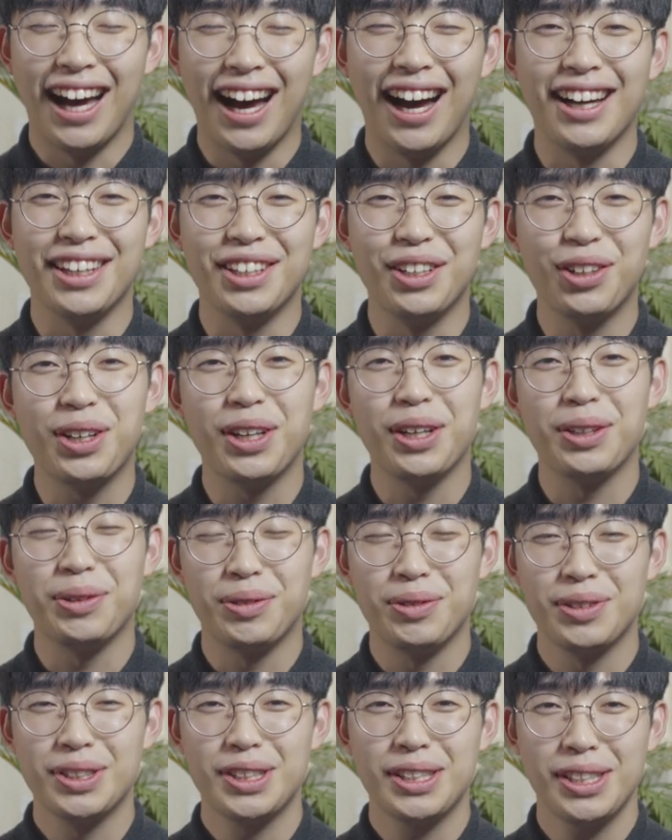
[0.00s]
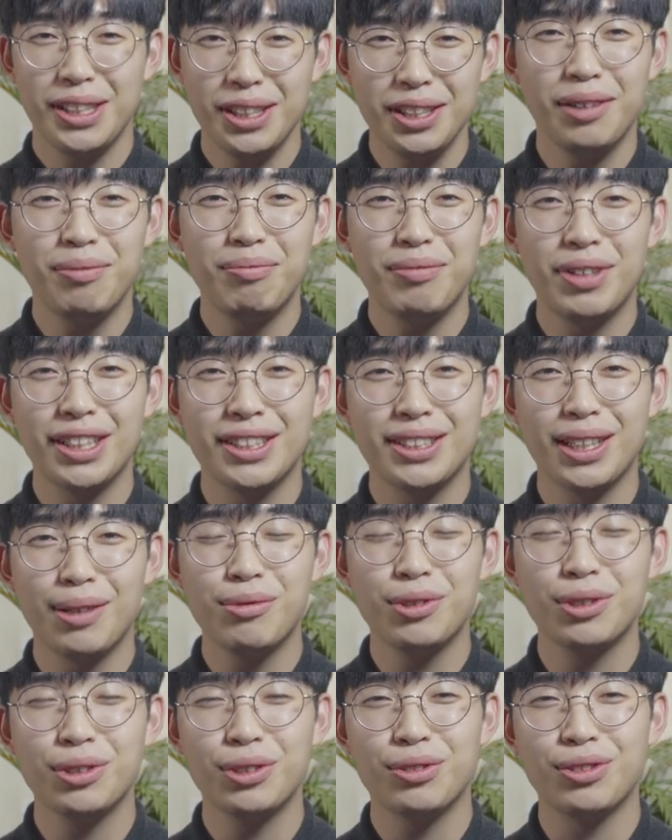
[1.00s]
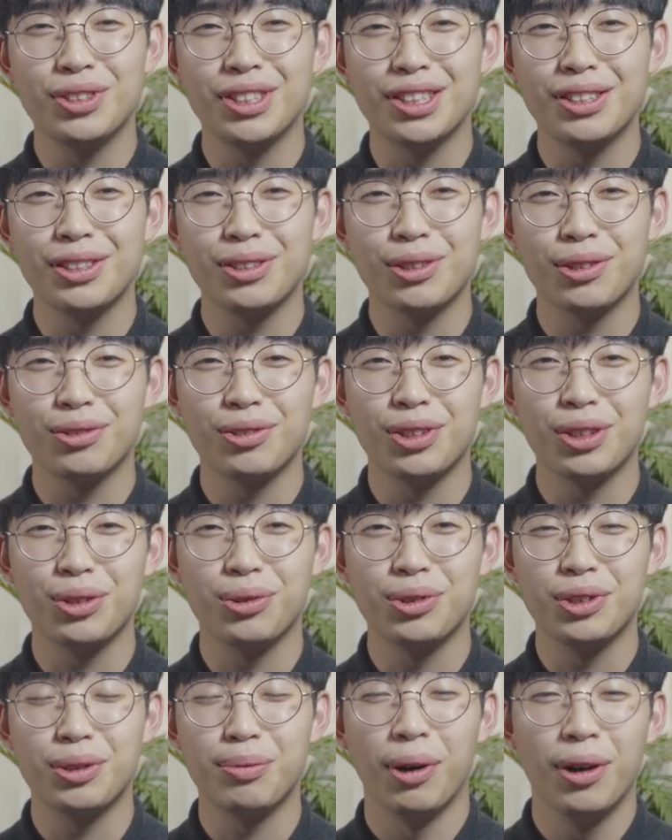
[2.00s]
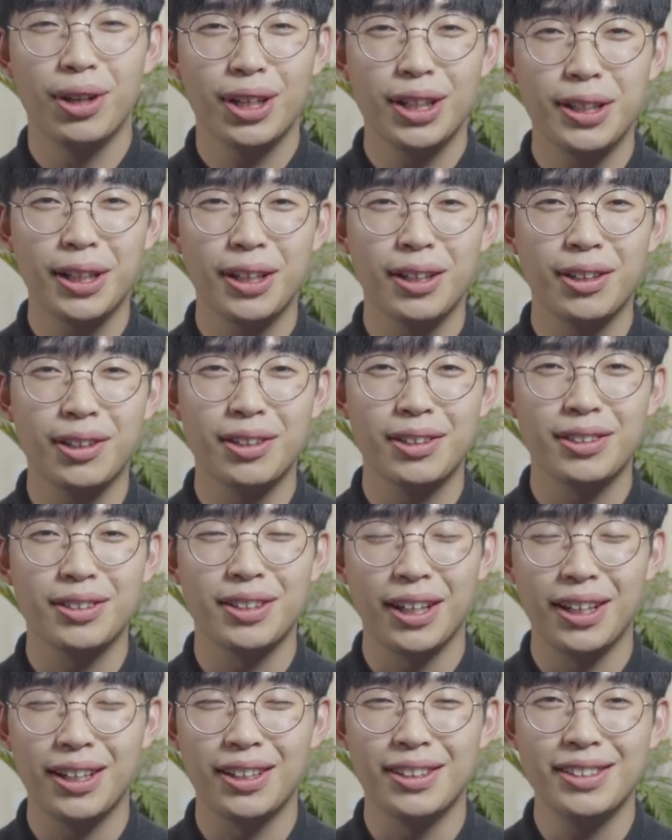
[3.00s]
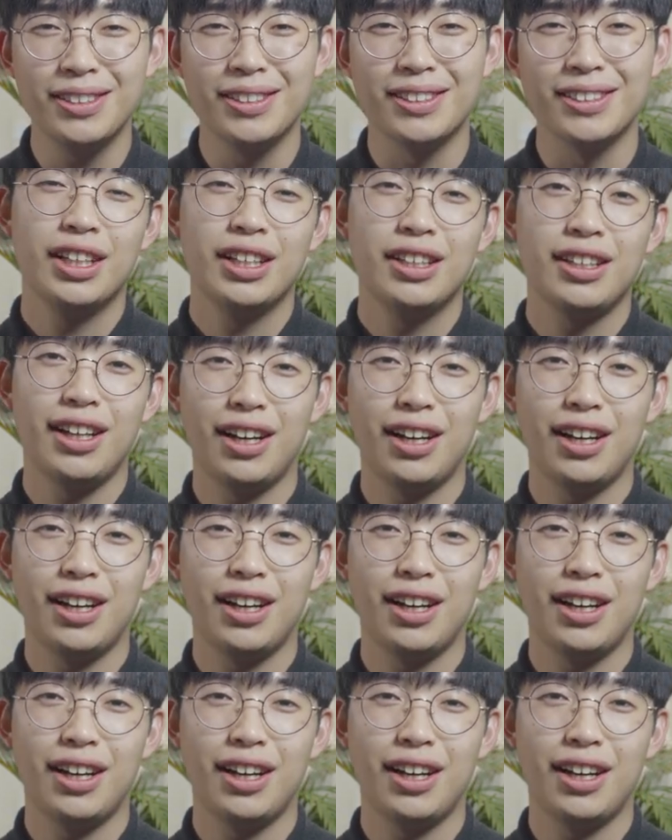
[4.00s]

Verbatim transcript: 다 이렇게 치킨 한 마리 사 먹을 수 있을 정도의 돈을 벌게 된 데에는